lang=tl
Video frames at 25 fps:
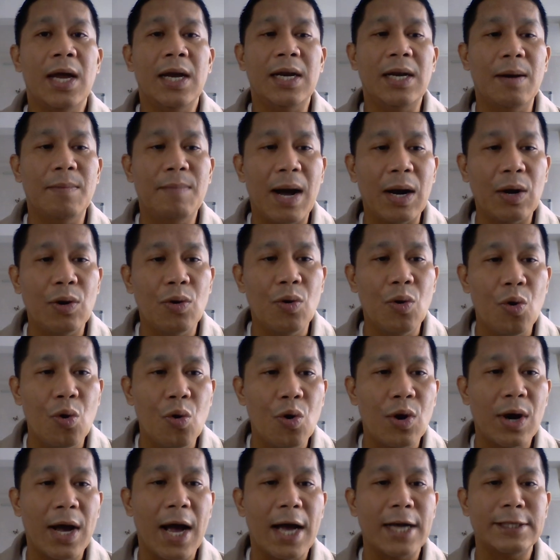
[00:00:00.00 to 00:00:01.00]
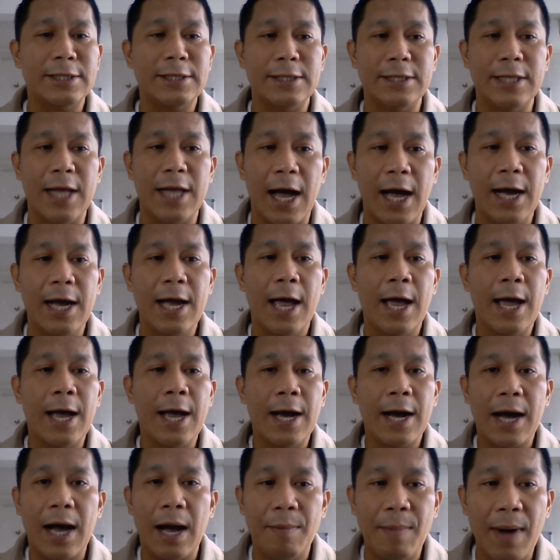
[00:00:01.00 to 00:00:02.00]
na maghugas
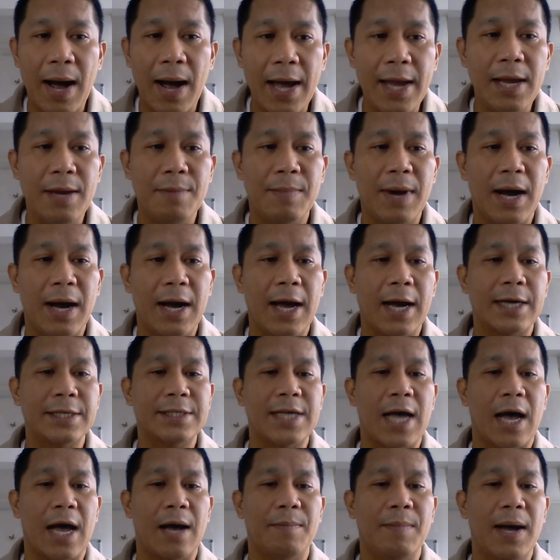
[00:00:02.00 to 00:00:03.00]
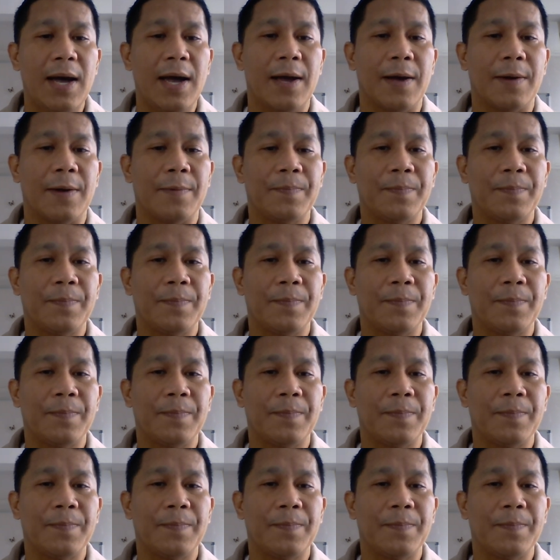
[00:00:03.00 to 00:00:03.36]
ng kamay, mga kasama.